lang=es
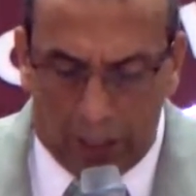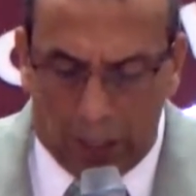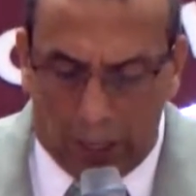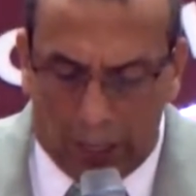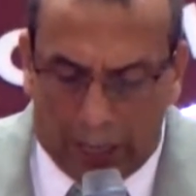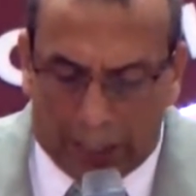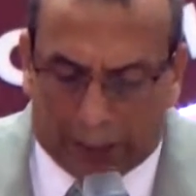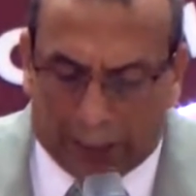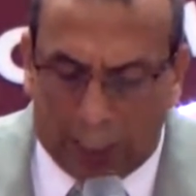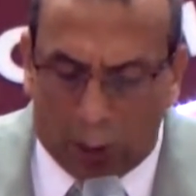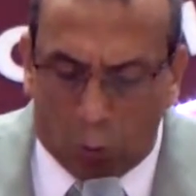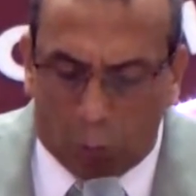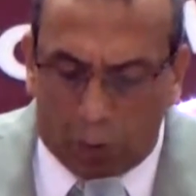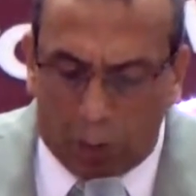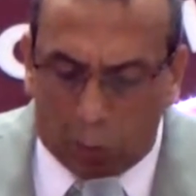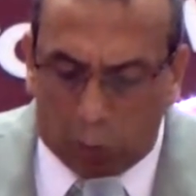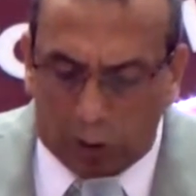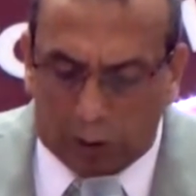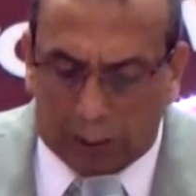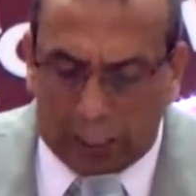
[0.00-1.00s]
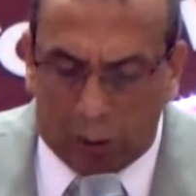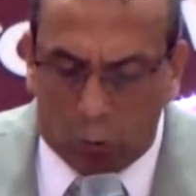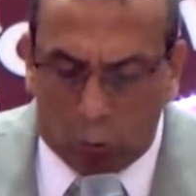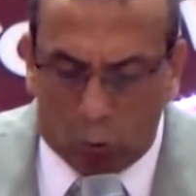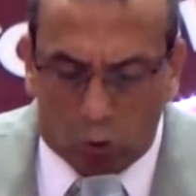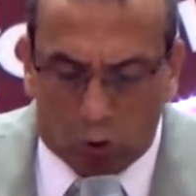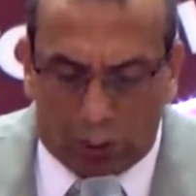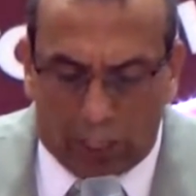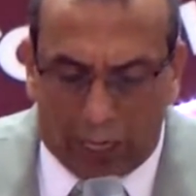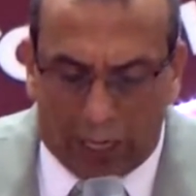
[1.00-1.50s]
Así alumbre vuestra
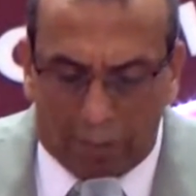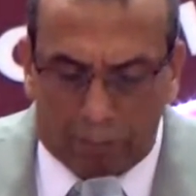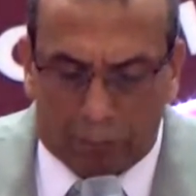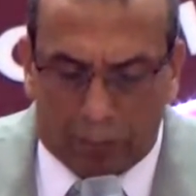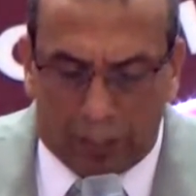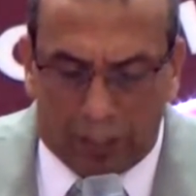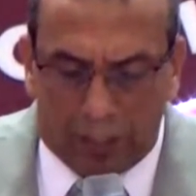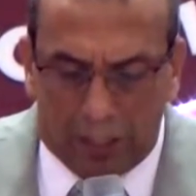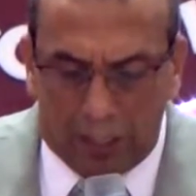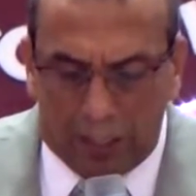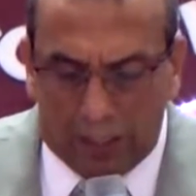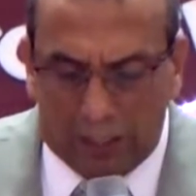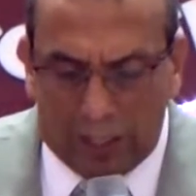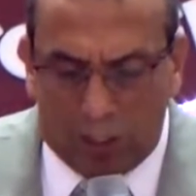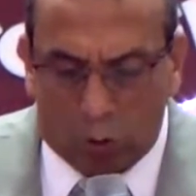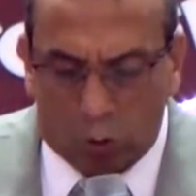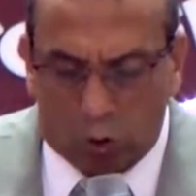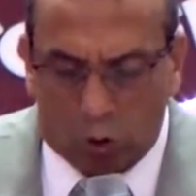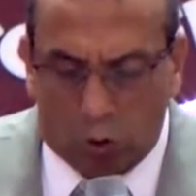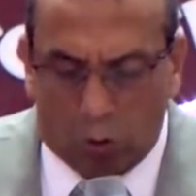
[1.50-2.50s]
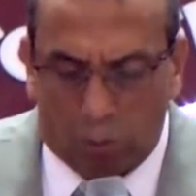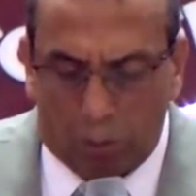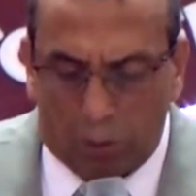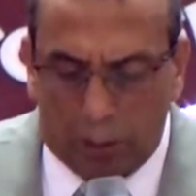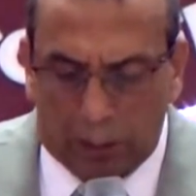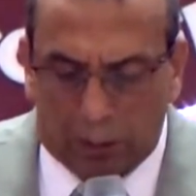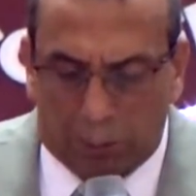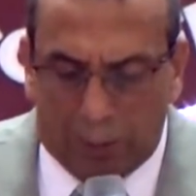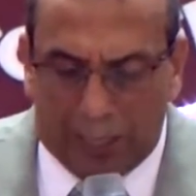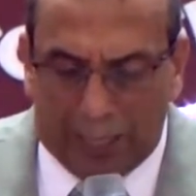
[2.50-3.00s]
luz delante de los
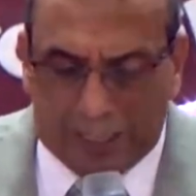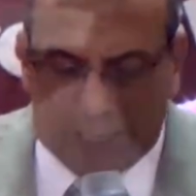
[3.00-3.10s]
hombres, para